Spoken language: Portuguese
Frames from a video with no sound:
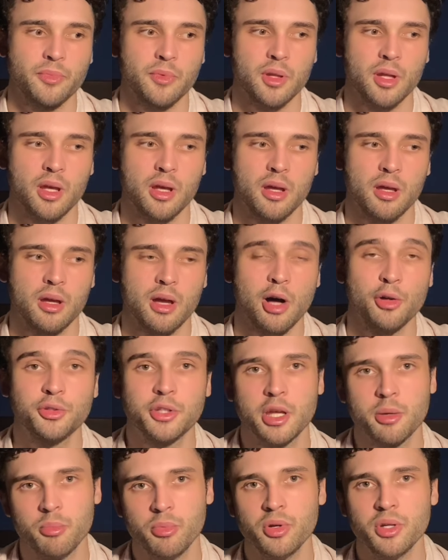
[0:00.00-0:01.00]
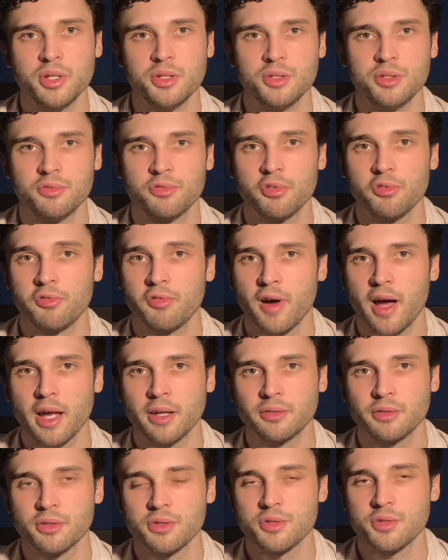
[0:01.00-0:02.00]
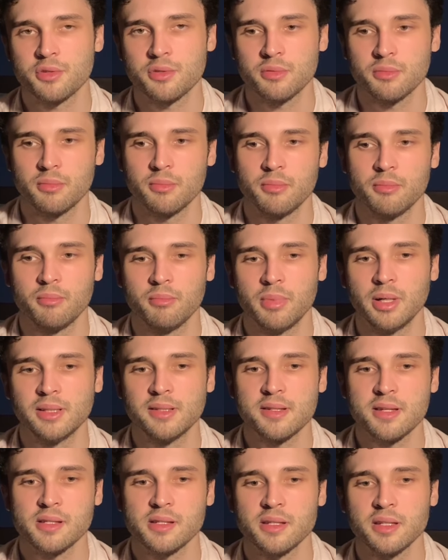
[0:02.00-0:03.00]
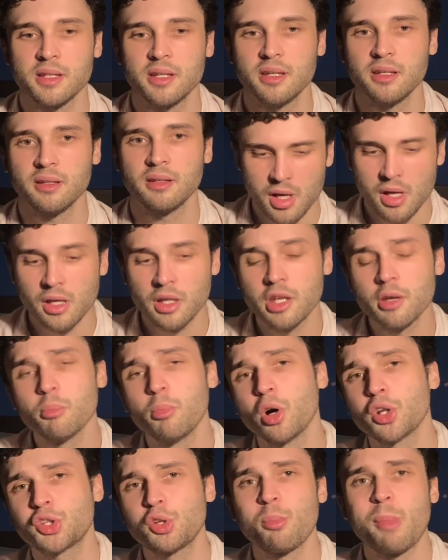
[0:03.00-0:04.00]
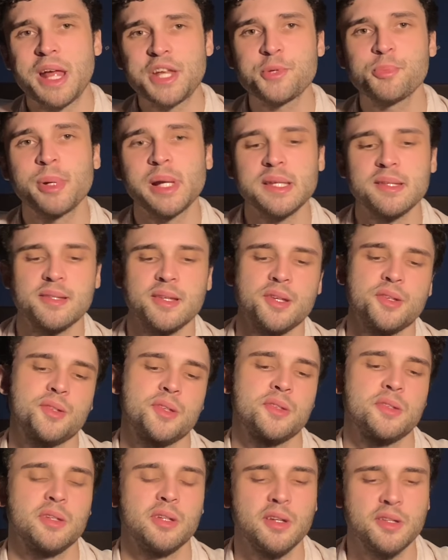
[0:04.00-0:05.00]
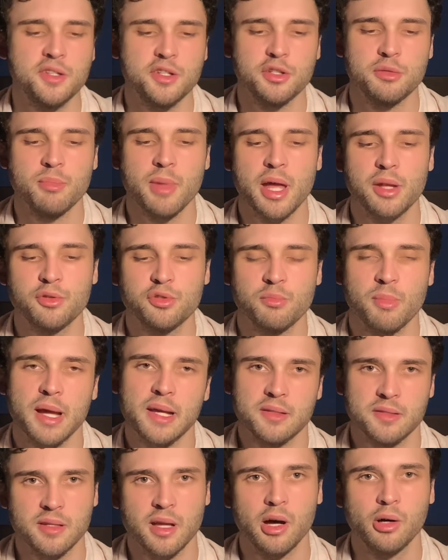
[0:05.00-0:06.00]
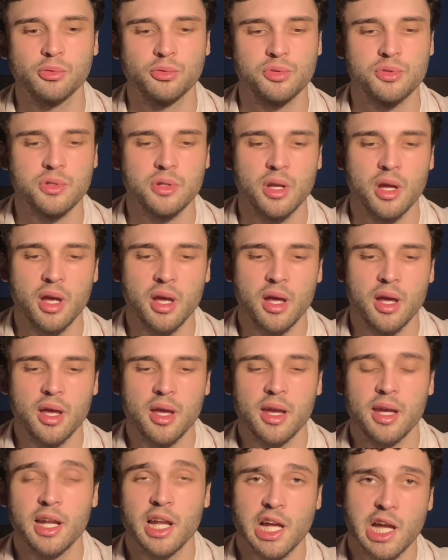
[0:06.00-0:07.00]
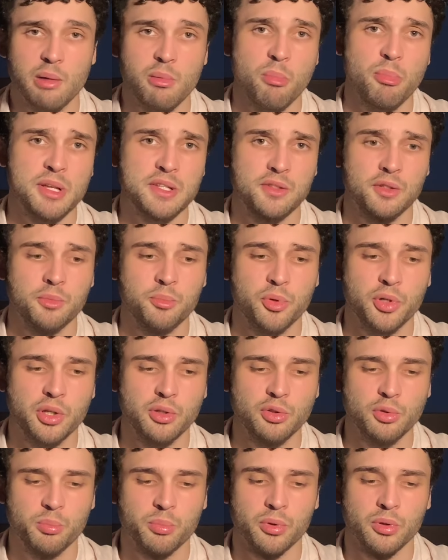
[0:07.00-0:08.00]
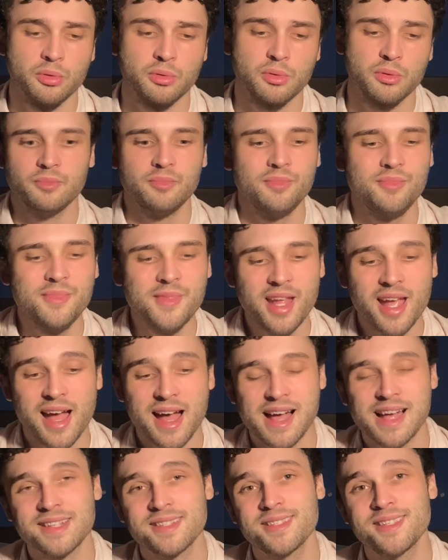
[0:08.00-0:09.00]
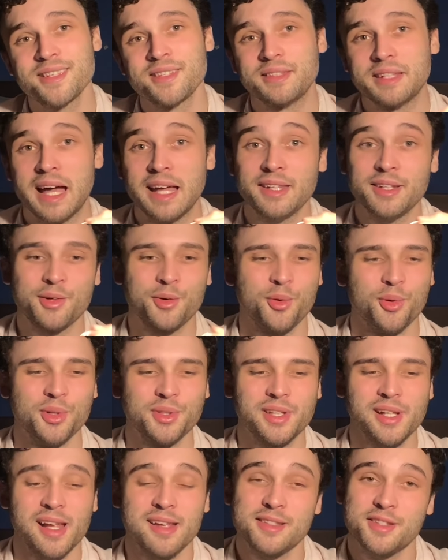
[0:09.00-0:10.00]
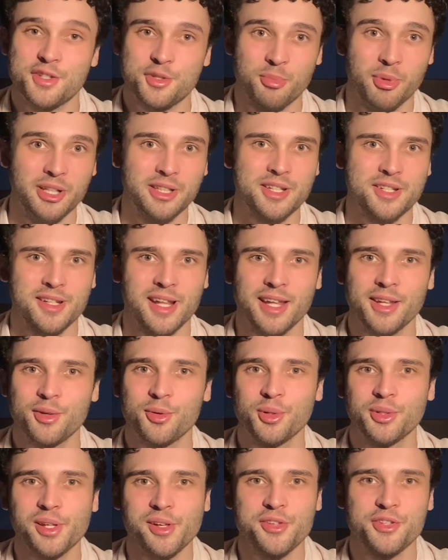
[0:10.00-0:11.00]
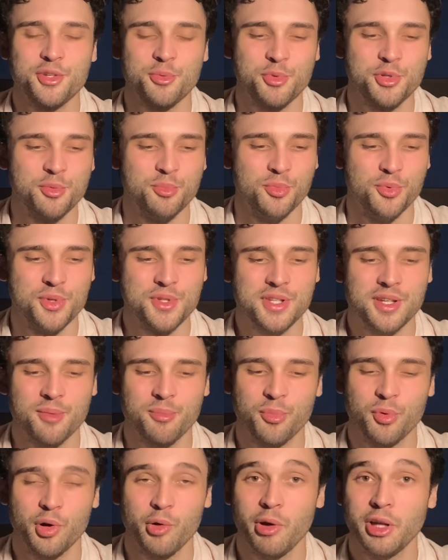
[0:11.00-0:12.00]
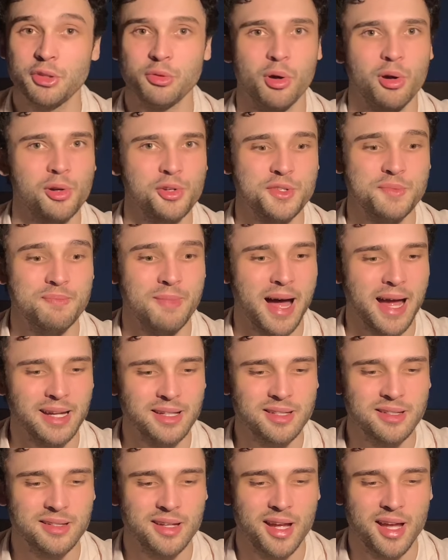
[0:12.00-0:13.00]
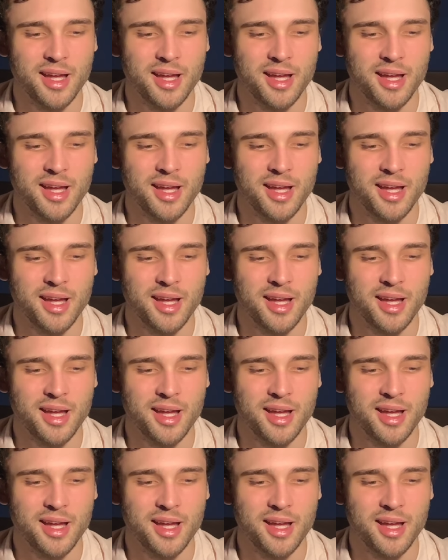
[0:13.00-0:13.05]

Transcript: é, Alter Bridge, Foo Fighters, bandas assim que, que botam mais presença assim nesses médios mais altos ele acaba passando um pouquinho do ponto. Assim, nada contra essas bandas, nada contra esse tipo de música, pô, eu adoro demais,